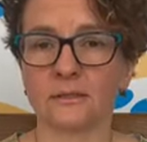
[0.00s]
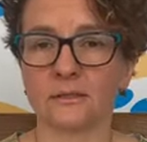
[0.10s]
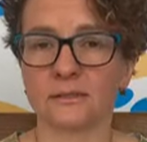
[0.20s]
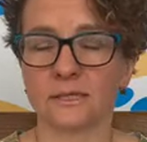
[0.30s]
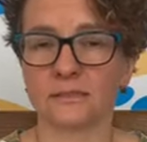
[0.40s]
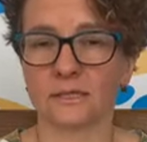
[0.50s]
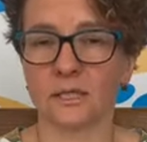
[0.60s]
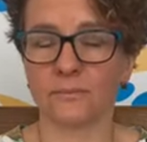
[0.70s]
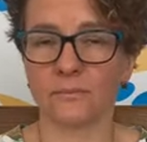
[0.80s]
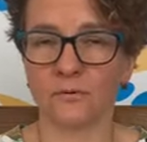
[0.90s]
i za
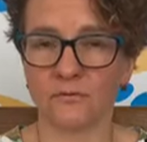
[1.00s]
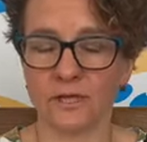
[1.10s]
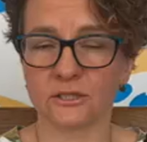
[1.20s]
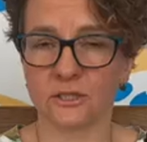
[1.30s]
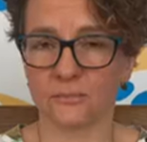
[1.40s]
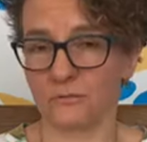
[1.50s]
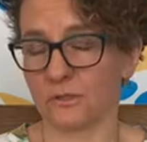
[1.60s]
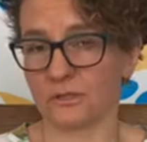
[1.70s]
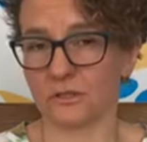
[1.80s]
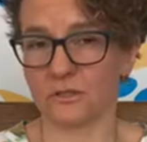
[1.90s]
takie poważne
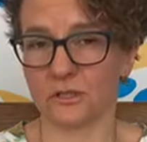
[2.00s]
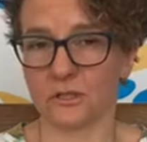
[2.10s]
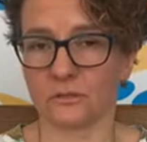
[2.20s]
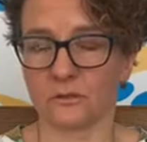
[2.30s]
podejście